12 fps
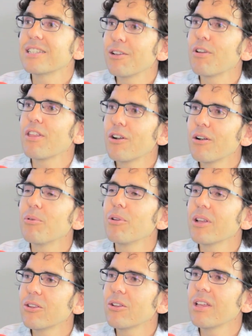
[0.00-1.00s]
le ofrecieron el
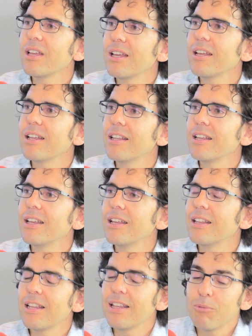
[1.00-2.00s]
proyecto de,
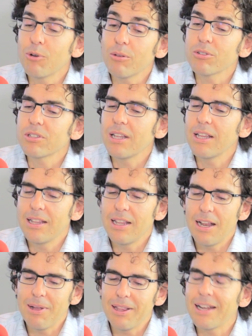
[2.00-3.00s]
de, bueno, pues de, de
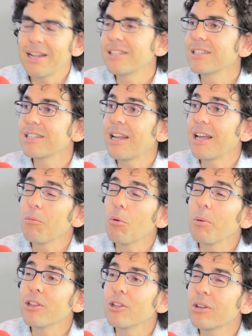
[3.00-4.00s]
levantar ASICS, que en aquel
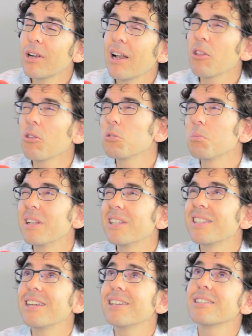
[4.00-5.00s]
momento, en el año
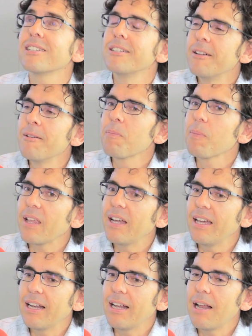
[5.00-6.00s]
2006,
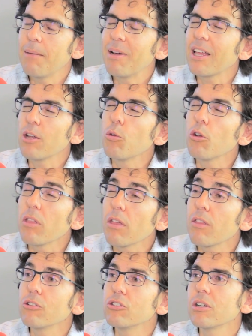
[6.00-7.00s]
era la marca número
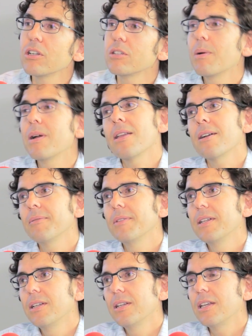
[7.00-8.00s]
18 en España
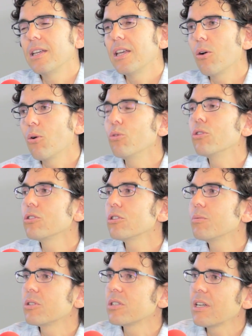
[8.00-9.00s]
y juntos,
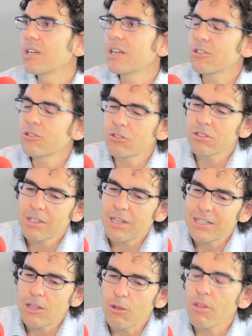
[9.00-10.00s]
pues en estos
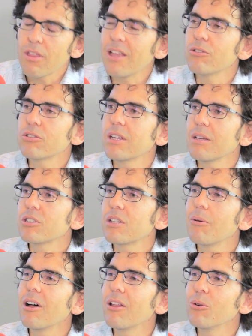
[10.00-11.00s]
casi 12 años que hemos
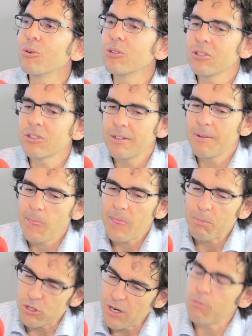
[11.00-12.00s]
trabajado juntos,
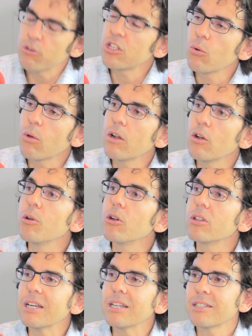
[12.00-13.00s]
pues la hemos situado en el
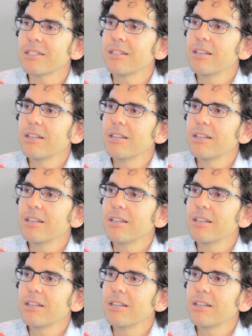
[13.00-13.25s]
número 3.